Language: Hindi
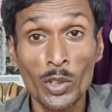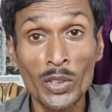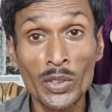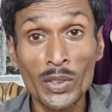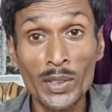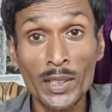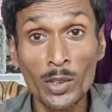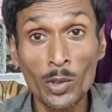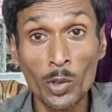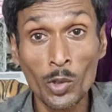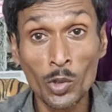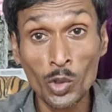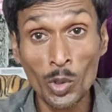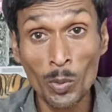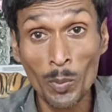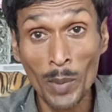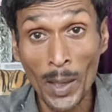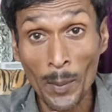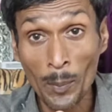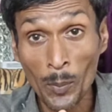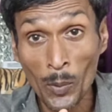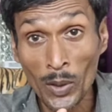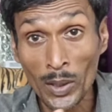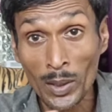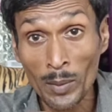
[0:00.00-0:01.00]
तो इसकी दोस्तों
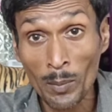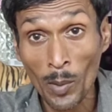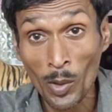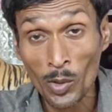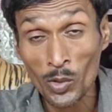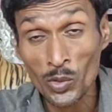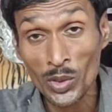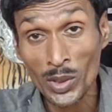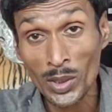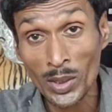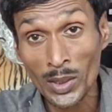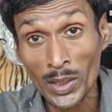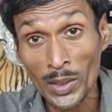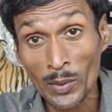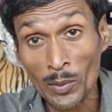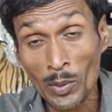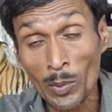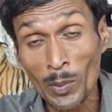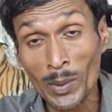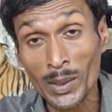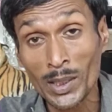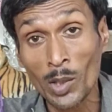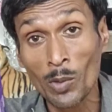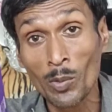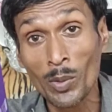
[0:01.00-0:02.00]
मैं आपको इनबॉक्सिंग
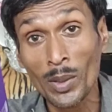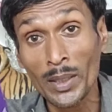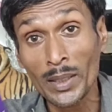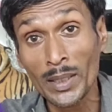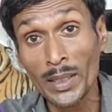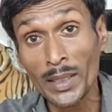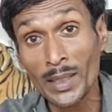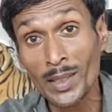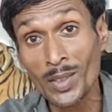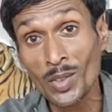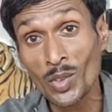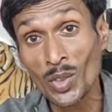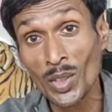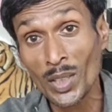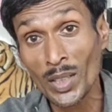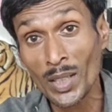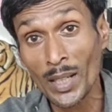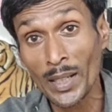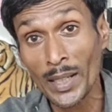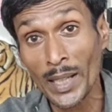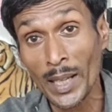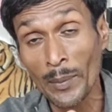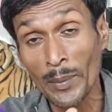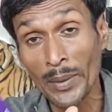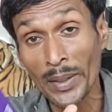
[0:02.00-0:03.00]
रिव्यू बताऊंगा कि किस तरह
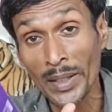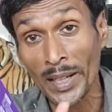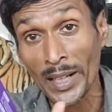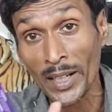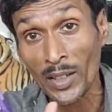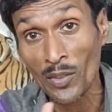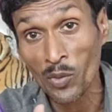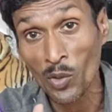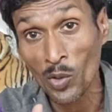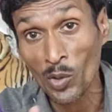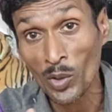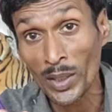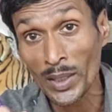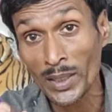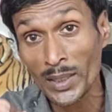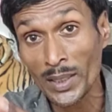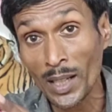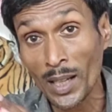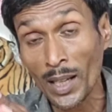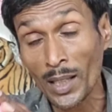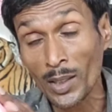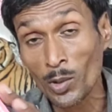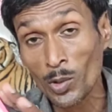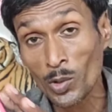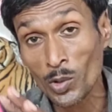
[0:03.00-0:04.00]
का गेमिंग हेडफोन है
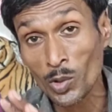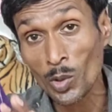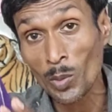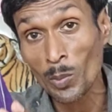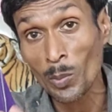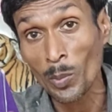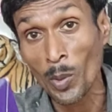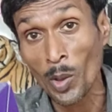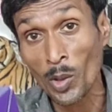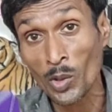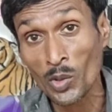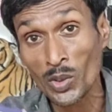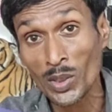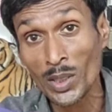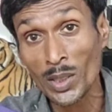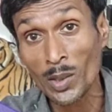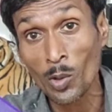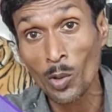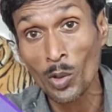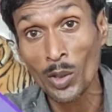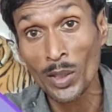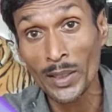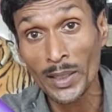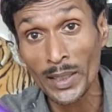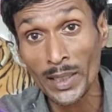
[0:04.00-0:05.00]
यहाँ दोस्तों बॉक्स की
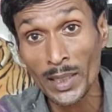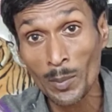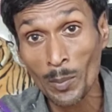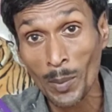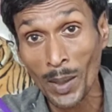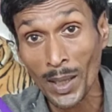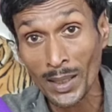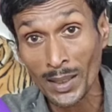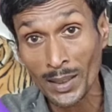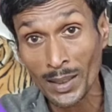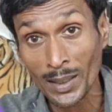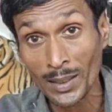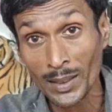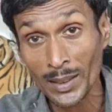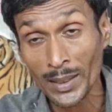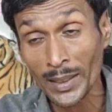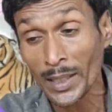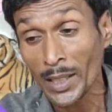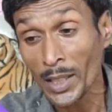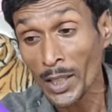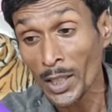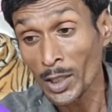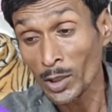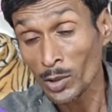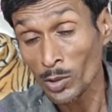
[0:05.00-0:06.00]
क्वालिटी की बात करते
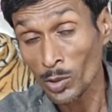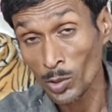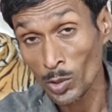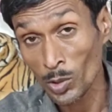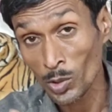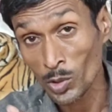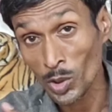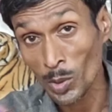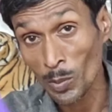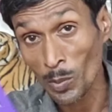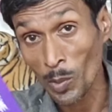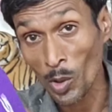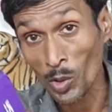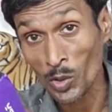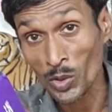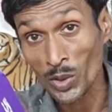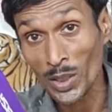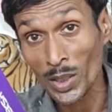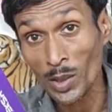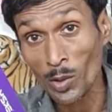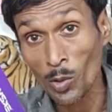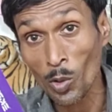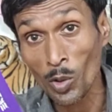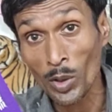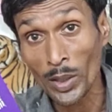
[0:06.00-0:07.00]
हैं तो दोस्तों बॉक्स
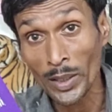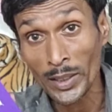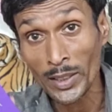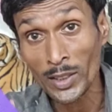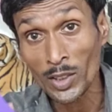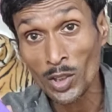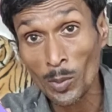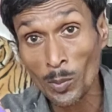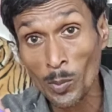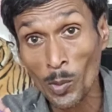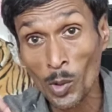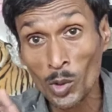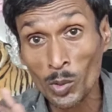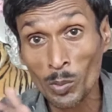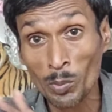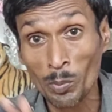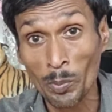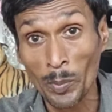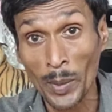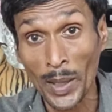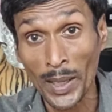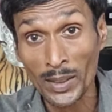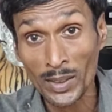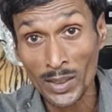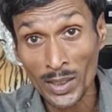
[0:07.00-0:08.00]
की क्वालिटी तो बहुत
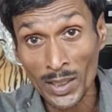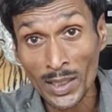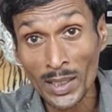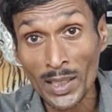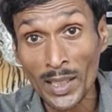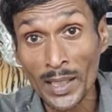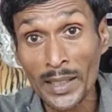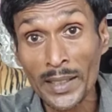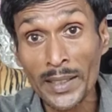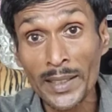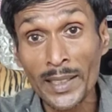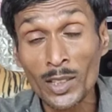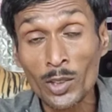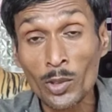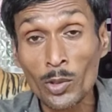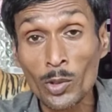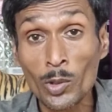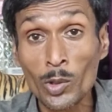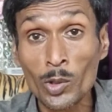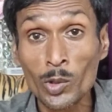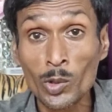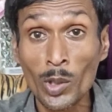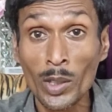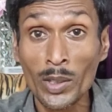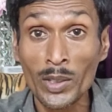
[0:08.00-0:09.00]
बेहतरीन लग रही है तो
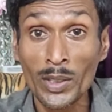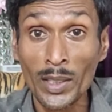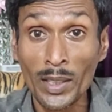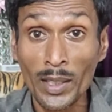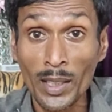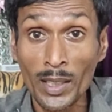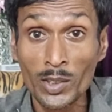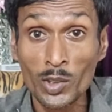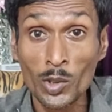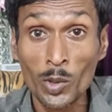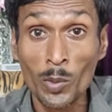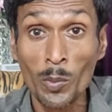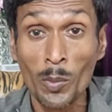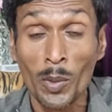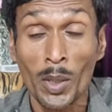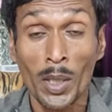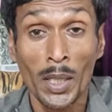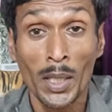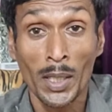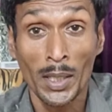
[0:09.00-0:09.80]
दोस्तों अंदर का जो